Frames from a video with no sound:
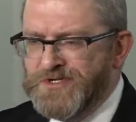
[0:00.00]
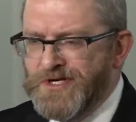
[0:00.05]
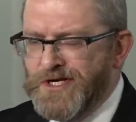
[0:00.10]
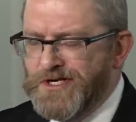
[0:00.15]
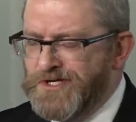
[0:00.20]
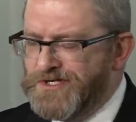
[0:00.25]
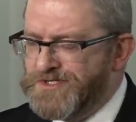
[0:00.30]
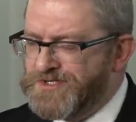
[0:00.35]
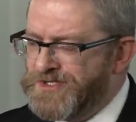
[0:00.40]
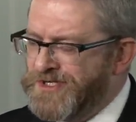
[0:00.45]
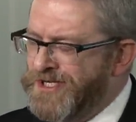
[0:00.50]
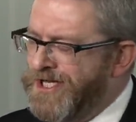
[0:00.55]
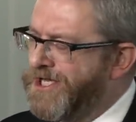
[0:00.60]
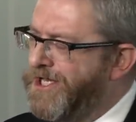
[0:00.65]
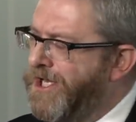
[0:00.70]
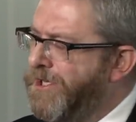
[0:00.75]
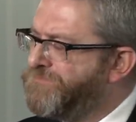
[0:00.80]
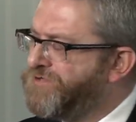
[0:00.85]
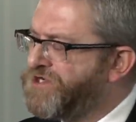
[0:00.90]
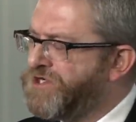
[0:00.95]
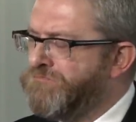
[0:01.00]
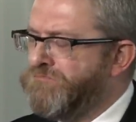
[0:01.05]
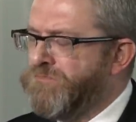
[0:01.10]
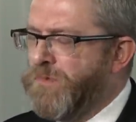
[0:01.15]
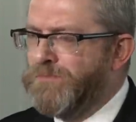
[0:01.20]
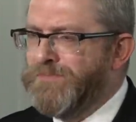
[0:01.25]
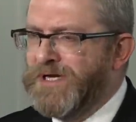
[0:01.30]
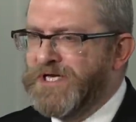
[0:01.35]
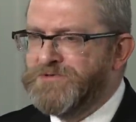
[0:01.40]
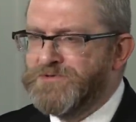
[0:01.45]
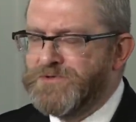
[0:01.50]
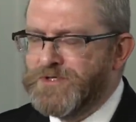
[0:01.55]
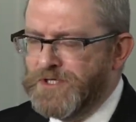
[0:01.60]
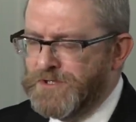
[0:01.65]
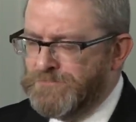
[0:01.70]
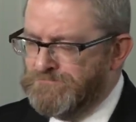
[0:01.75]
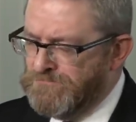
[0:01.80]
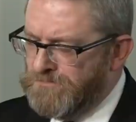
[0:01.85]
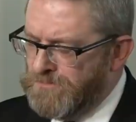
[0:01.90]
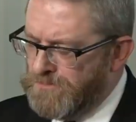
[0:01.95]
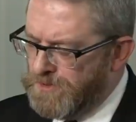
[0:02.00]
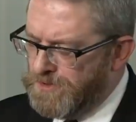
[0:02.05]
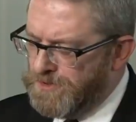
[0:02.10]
nie jest najlepszym momentem,